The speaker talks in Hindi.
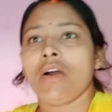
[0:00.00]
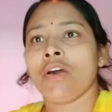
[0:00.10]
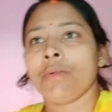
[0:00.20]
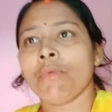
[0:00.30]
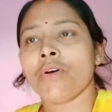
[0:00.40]

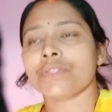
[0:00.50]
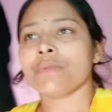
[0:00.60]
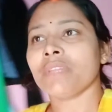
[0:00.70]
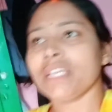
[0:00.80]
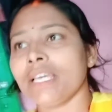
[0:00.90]
और
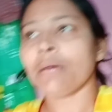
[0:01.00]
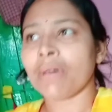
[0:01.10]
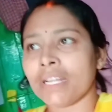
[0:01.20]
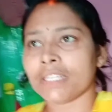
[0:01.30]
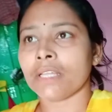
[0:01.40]
मौसम देखिए
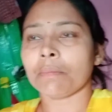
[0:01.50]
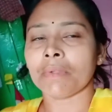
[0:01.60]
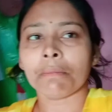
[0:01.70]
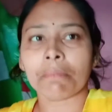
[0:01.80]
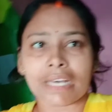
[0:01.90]
हमारे इधर पर
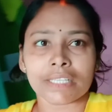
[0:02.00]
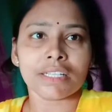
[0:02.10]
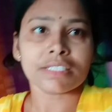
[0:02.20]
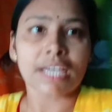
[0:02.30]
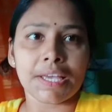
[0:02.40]
ना
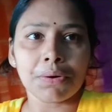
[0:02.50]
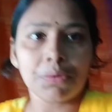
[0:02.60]
बादल छाया